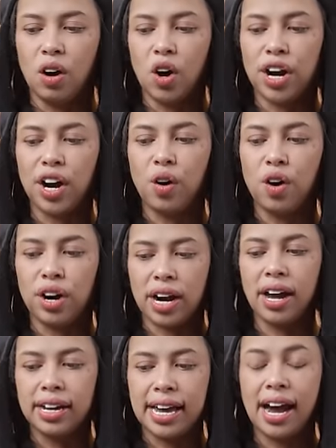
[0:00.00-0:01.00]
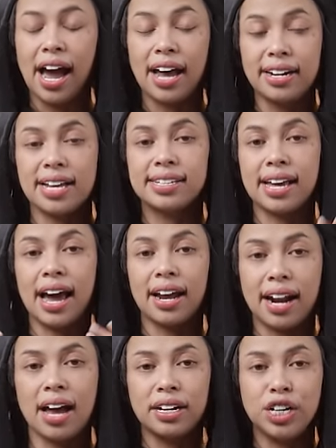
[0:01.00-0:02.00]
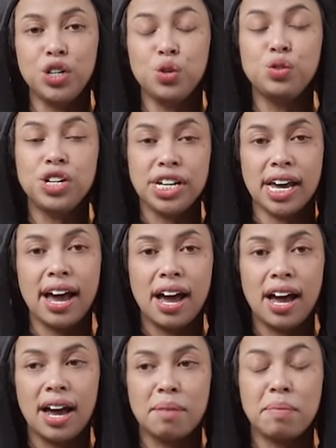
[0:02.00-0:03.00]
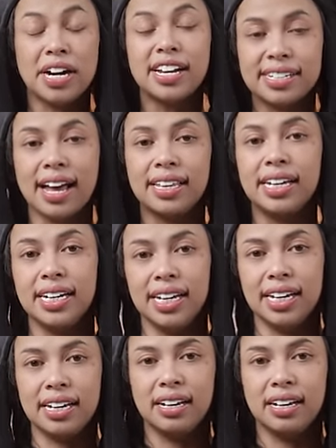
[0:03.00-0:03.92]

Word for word: orang-orang yang ada sekarang di dunia pada saat ini